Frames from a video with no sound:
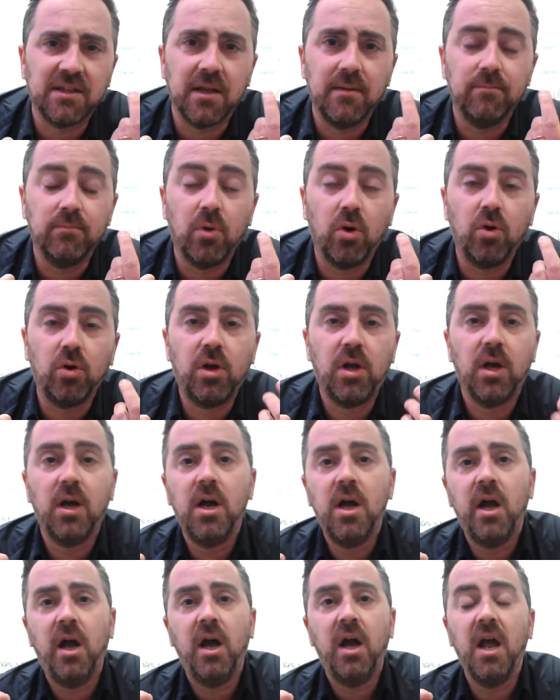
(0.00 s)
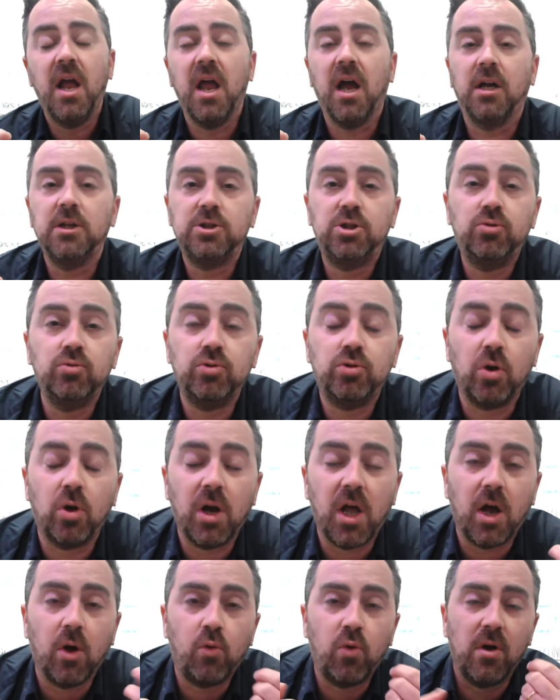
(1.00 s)
in bocca e ha aggiunto
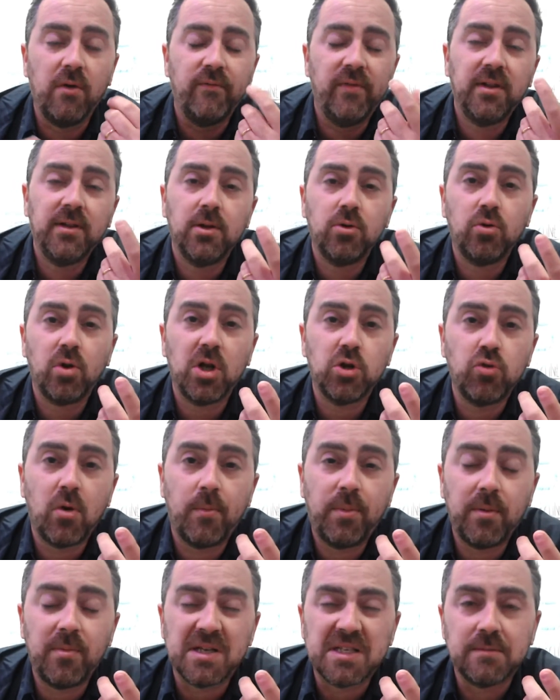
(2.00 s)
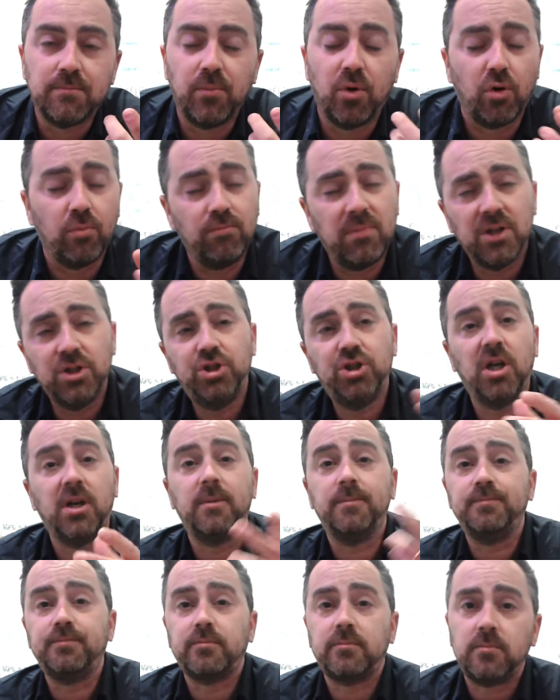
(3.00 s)
l'acqua, ha inventato la sua prima sbobba,
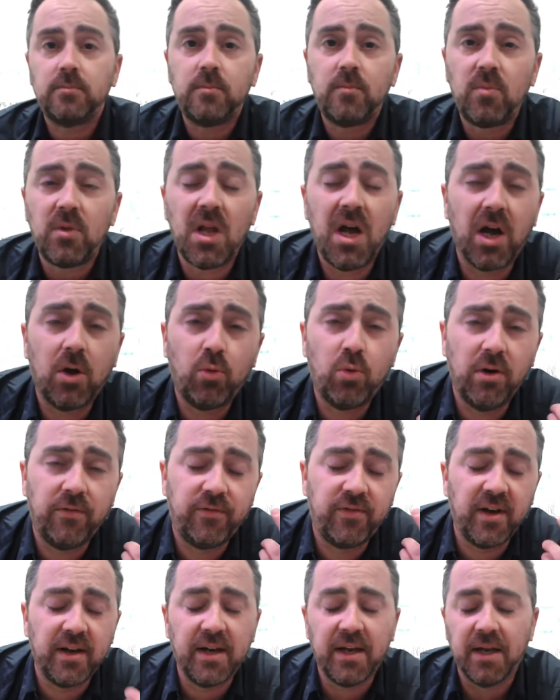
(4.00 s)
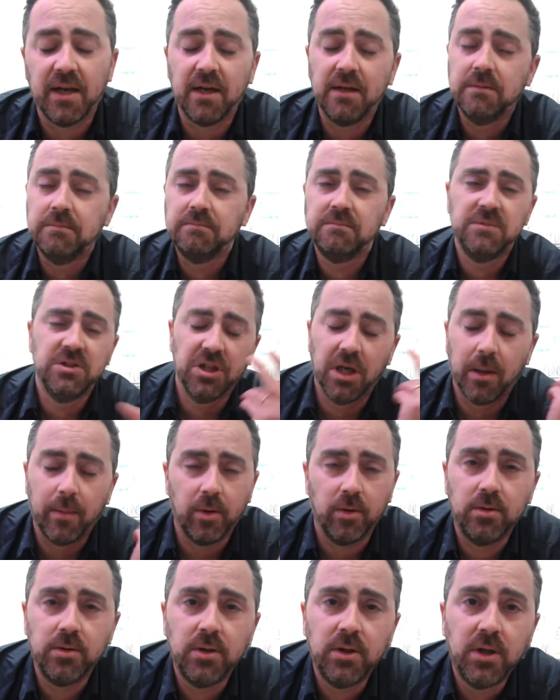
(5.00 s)
già acqua e farina,
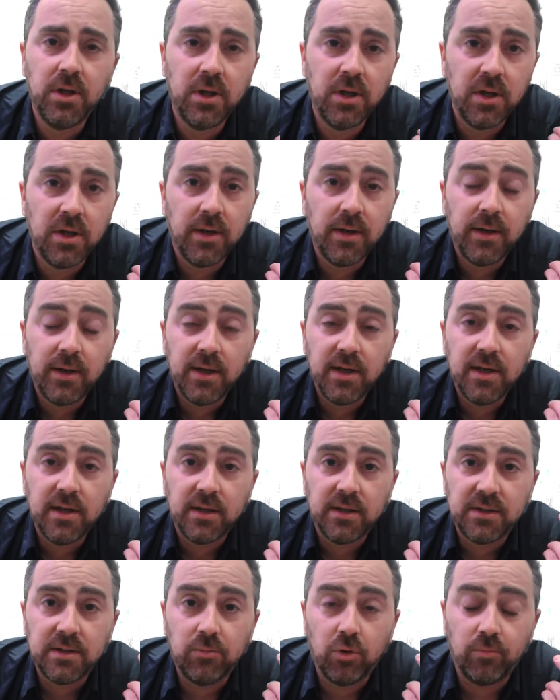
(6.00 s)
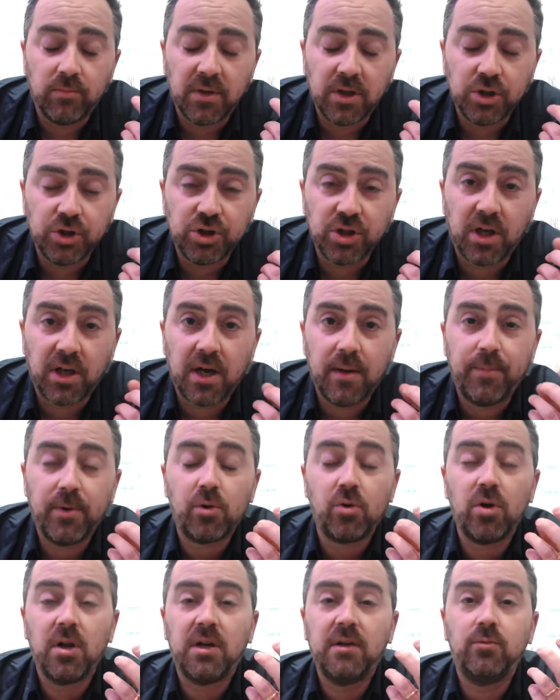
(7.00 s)
diciamo si può mangiare,
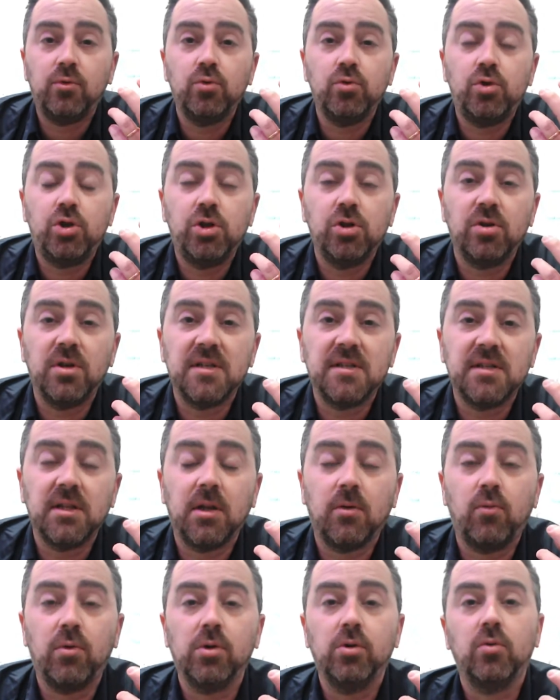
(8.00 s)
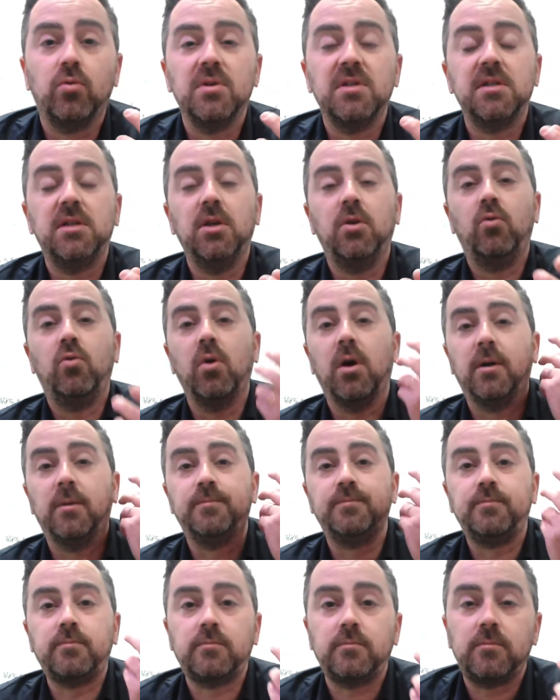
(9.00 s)
però la rivoluzione è stata quando questi qua
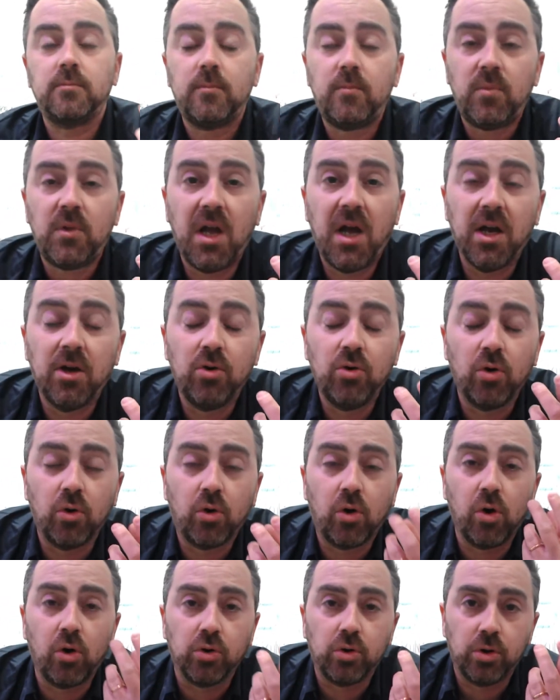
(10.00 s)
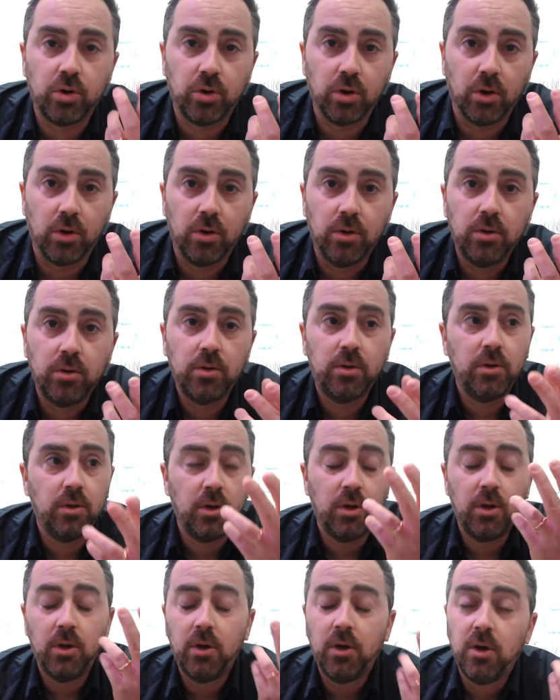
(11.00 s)
hanno cotto
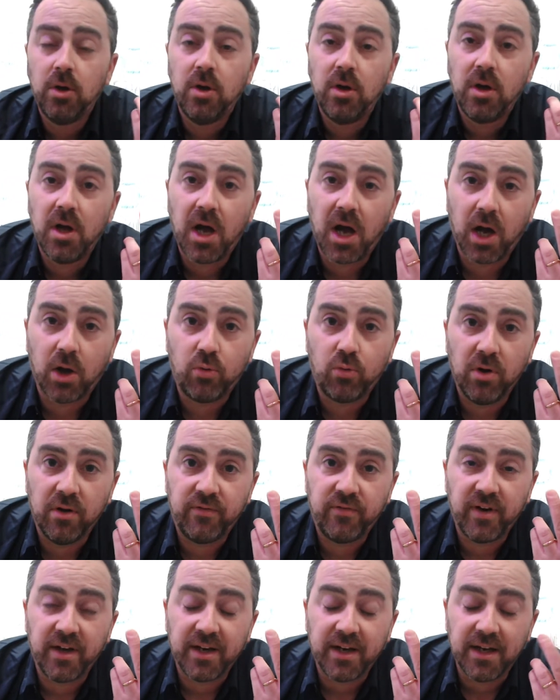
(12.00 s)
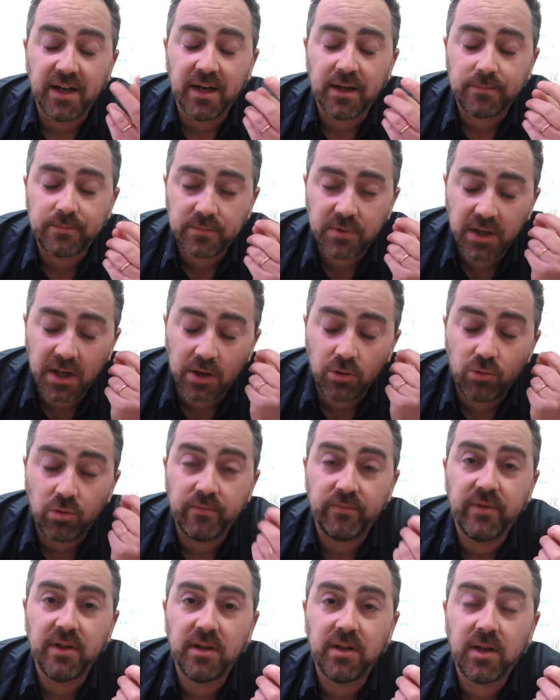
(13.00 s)
acqua e farina e hanno
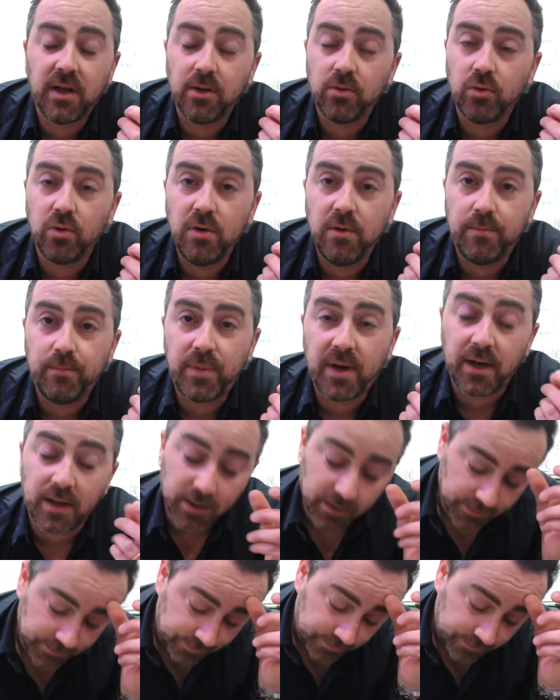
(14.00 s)
inventato il pane.